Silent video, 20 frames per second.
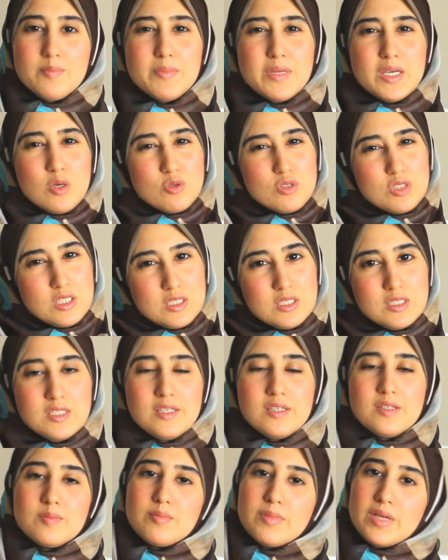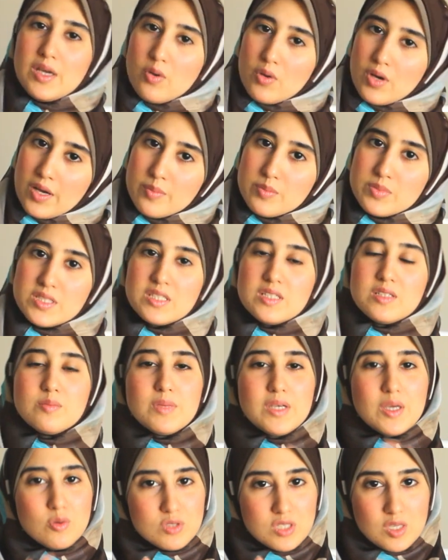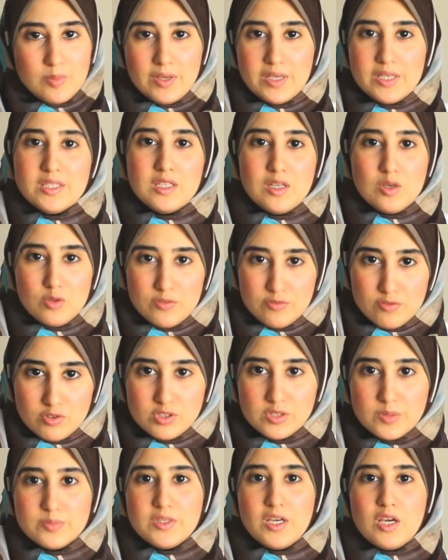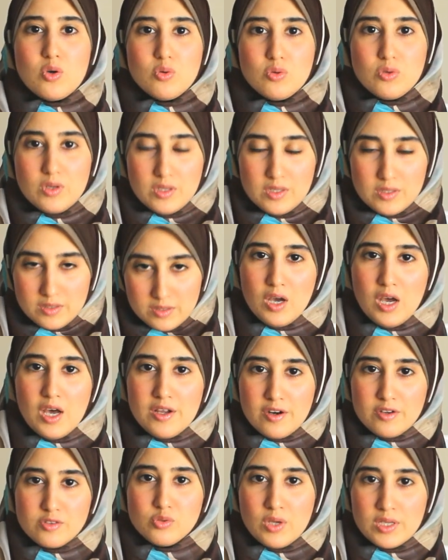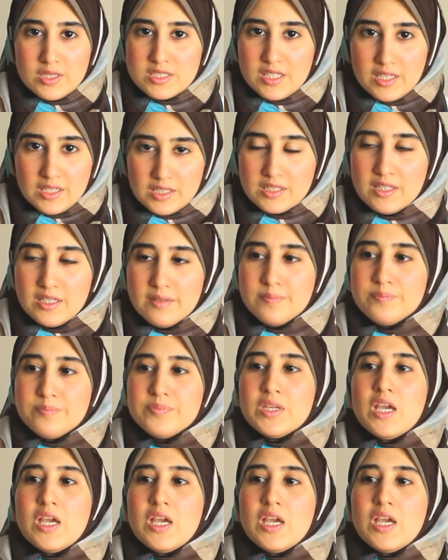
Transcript: 160 150 170 لو الفرن بتاعكم حرارته هاديه جدا